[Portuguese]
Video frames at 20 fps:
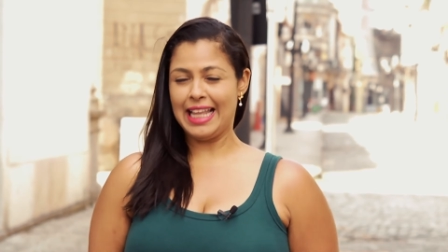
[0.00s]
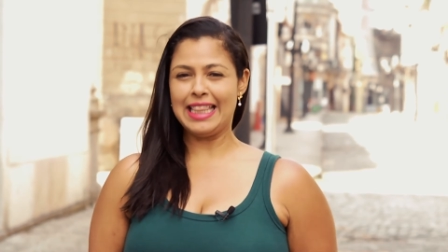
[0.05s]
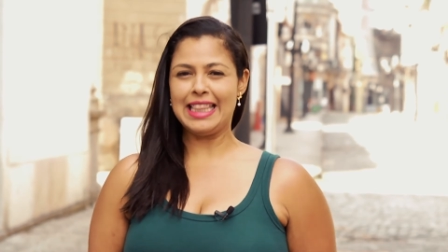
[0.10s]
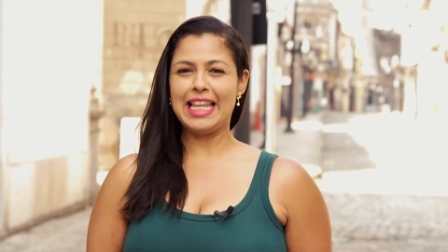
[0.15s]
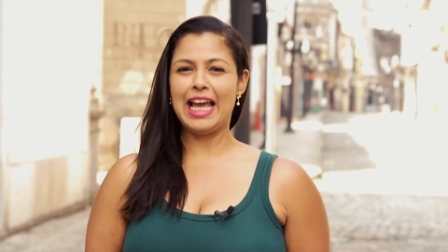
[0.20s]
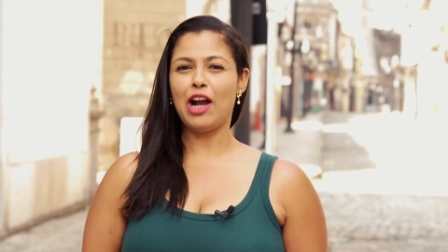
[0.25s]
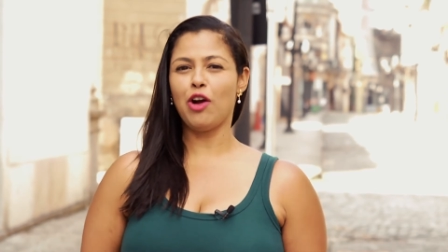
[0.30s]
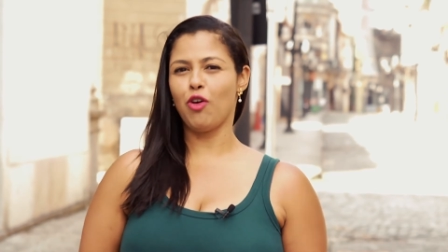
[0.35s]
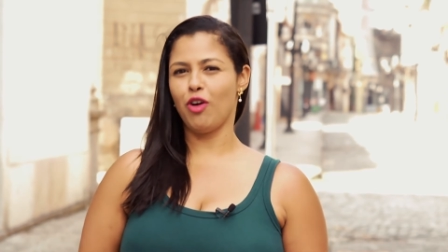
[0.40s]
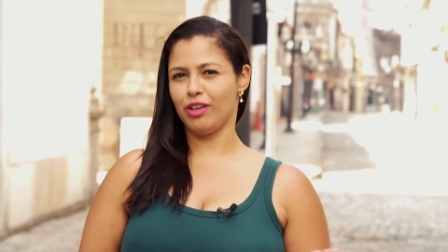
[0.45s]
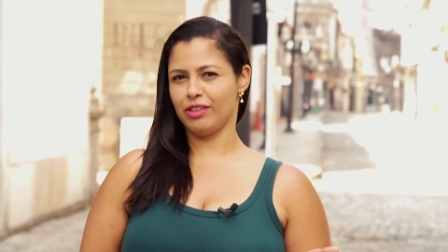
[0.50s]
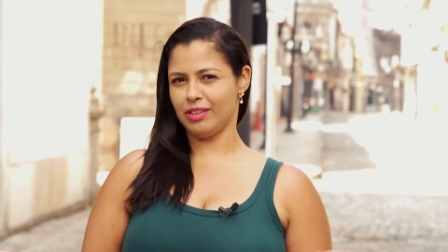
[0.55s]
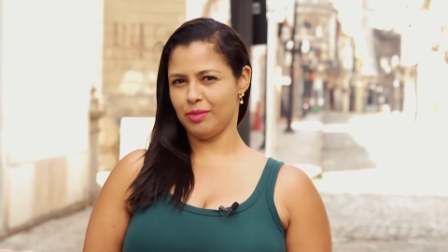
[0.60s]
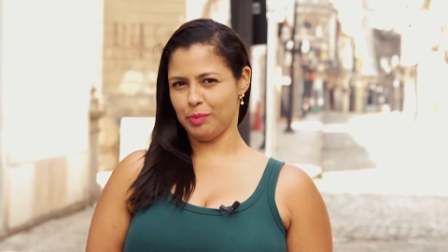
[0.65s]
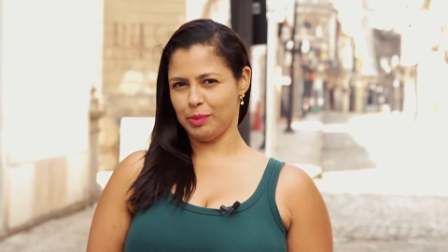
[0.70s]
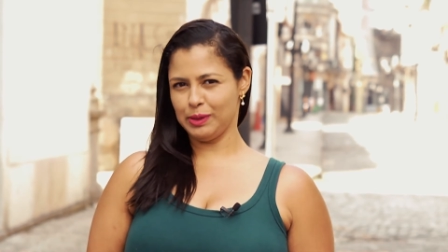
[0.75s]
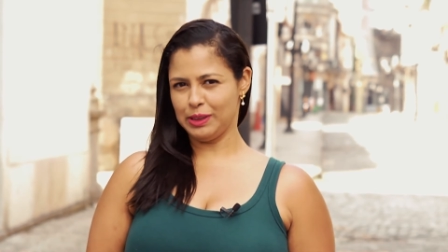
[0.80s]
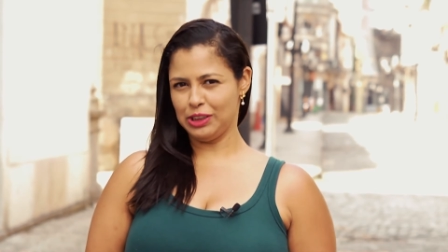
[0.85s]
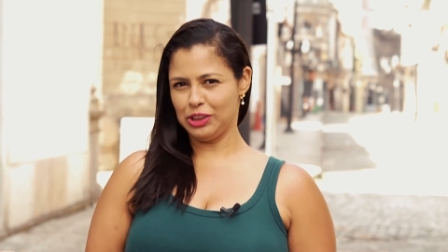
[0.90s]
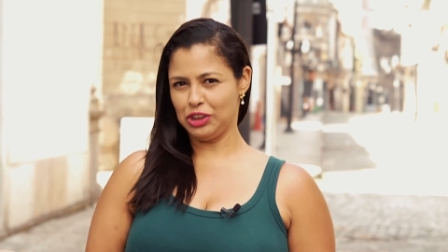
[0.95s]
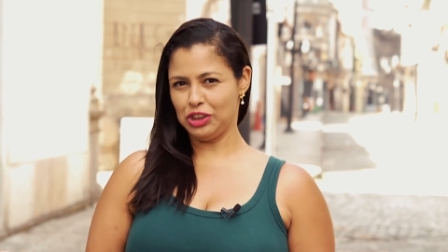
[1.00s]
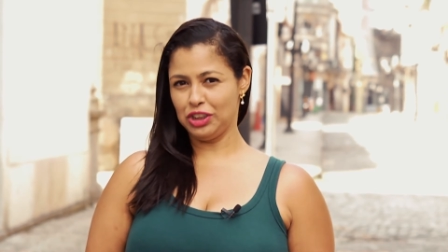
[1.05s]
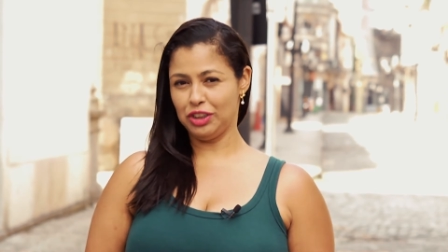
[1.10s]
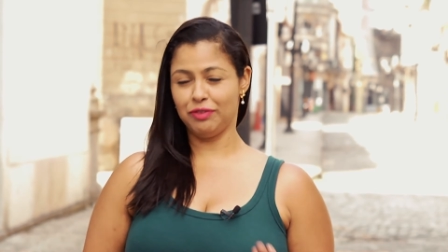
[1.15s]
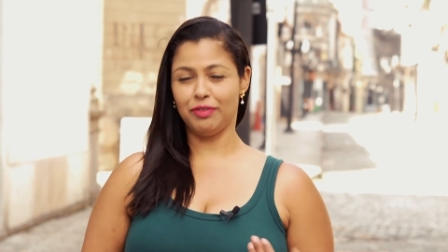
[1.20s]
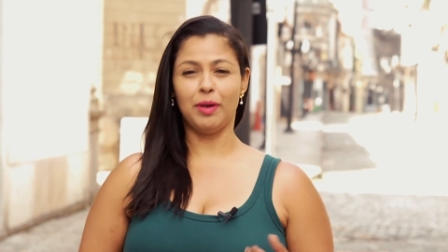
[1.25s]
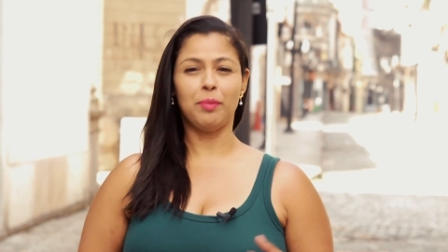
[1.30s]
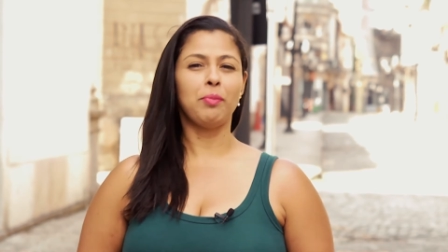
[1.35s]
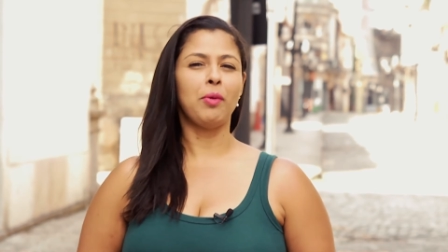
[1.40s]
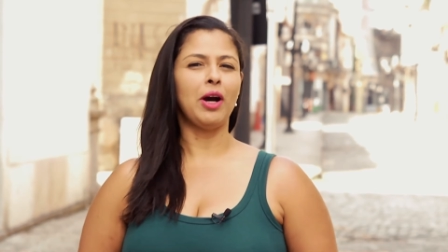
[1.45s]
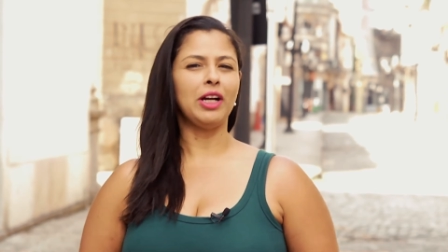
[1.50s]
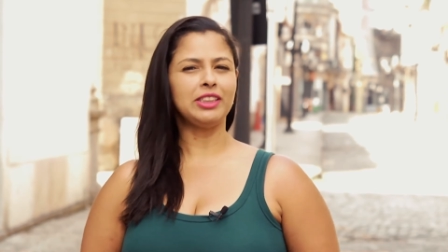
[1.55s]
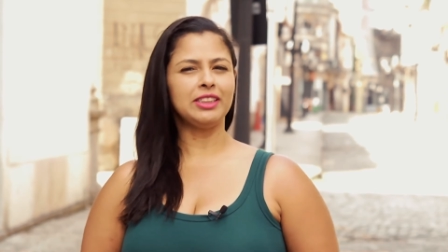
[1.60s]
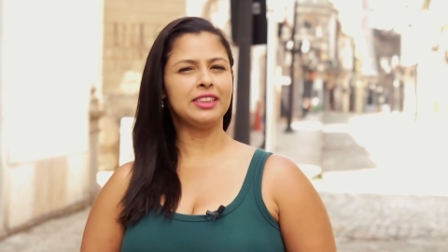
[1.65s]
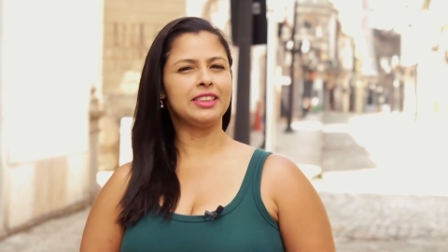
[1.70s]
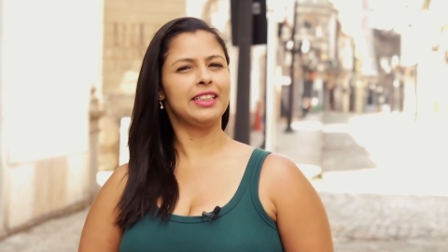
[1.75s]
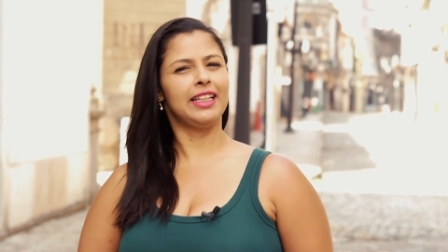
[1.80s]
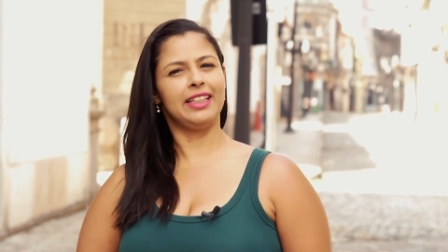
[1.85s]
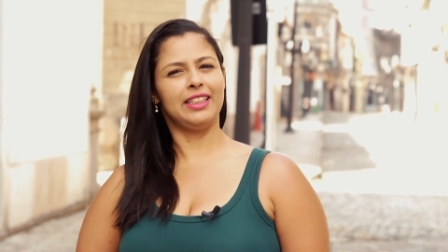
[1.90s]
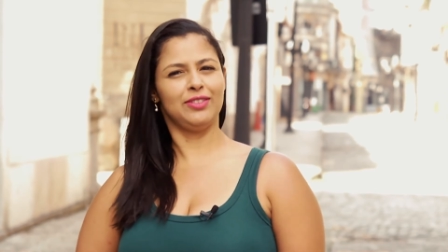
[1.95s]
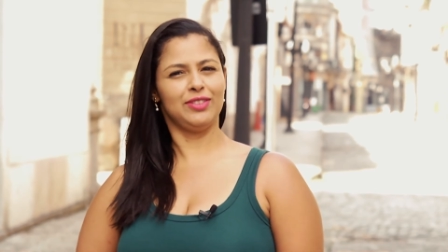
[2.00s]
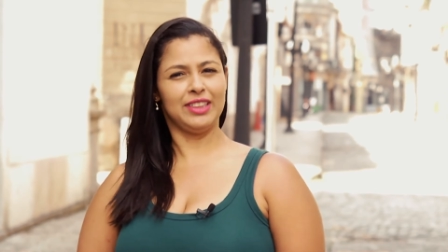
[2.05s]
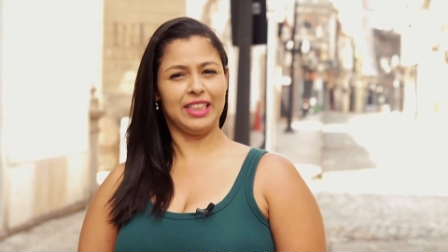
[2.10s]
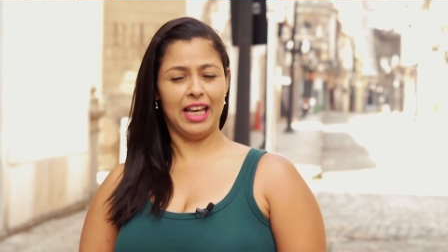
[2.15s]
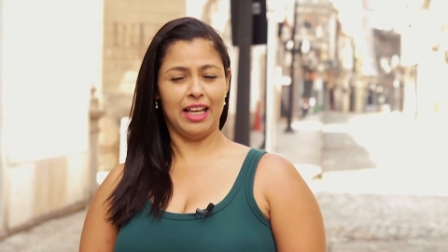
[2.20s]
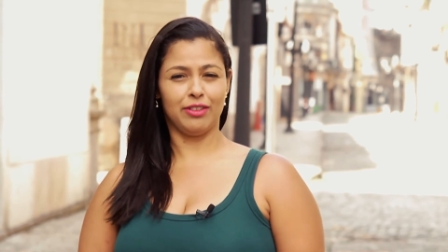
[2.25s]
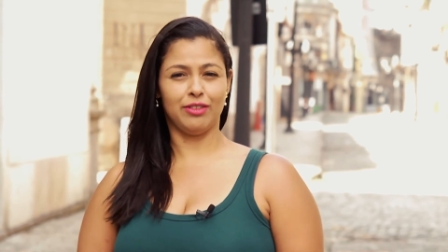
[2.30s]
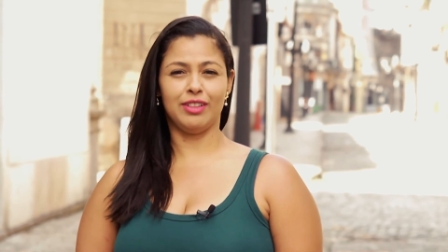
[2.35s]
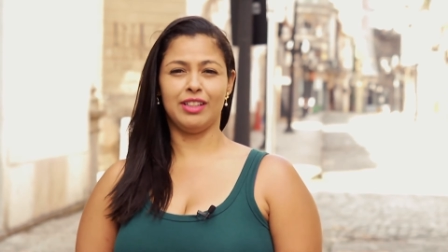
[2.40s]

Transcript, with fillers: na cota positiva pode ser usado